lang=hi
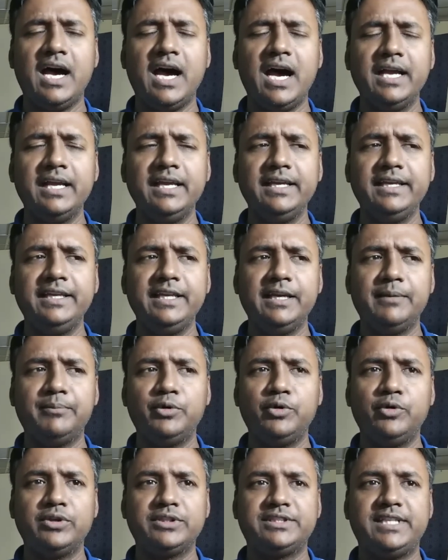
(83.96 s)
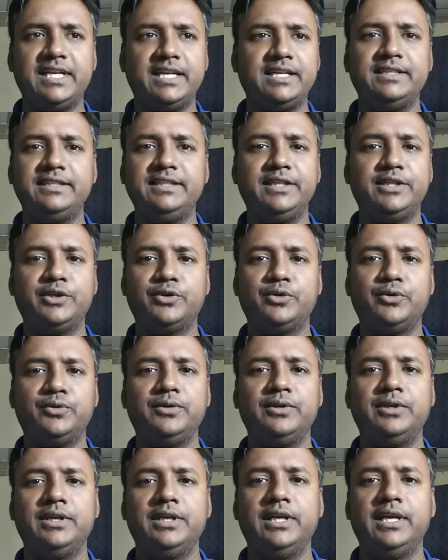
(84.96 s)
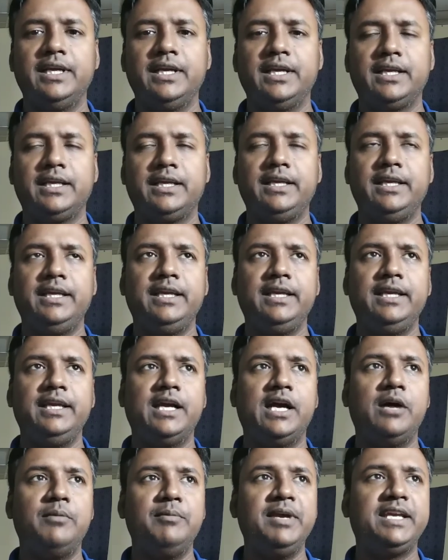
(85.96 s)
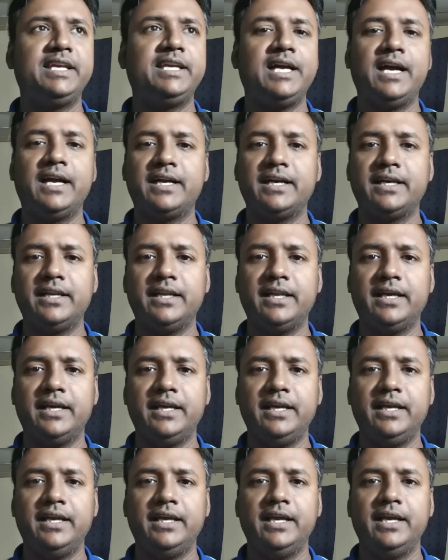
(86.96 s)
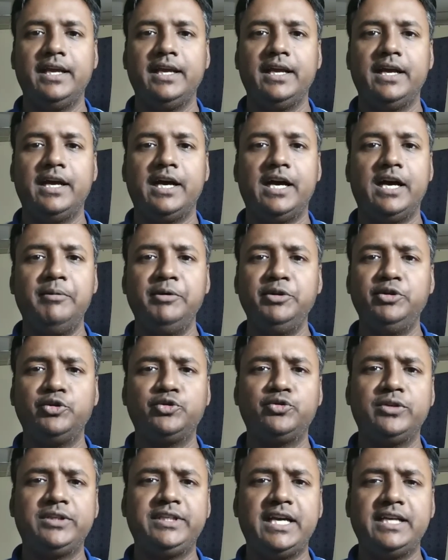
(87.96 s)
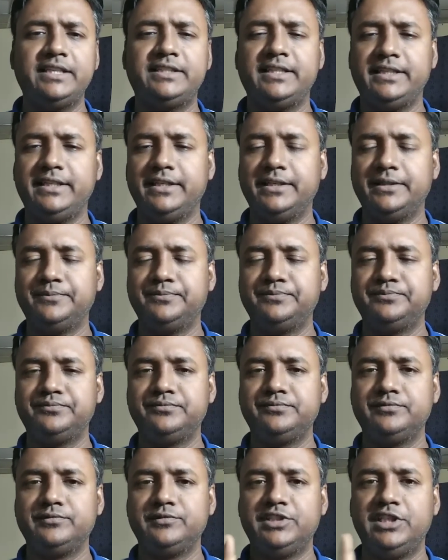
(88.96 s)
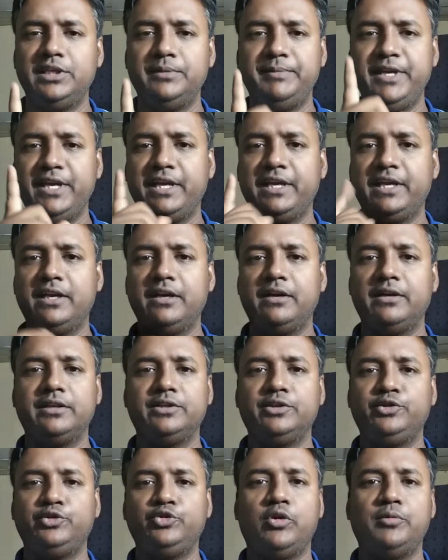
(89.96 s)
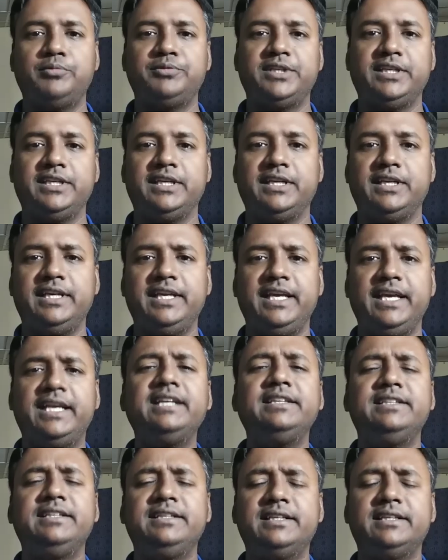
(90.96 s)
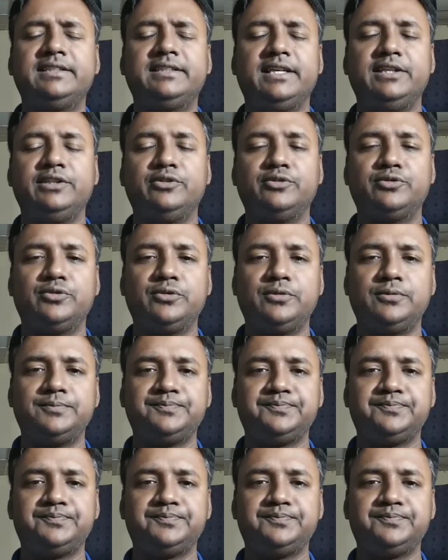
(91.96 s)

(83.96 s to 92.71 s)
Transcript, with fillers: आगे की आप लोग स्ट्रेटेजी करो कि हमें क्या करना है हमें दोस्तों क्या चाहिए सिर्फ एक जॉब चाहिए एक ही सीखना चाहिए दोस्तों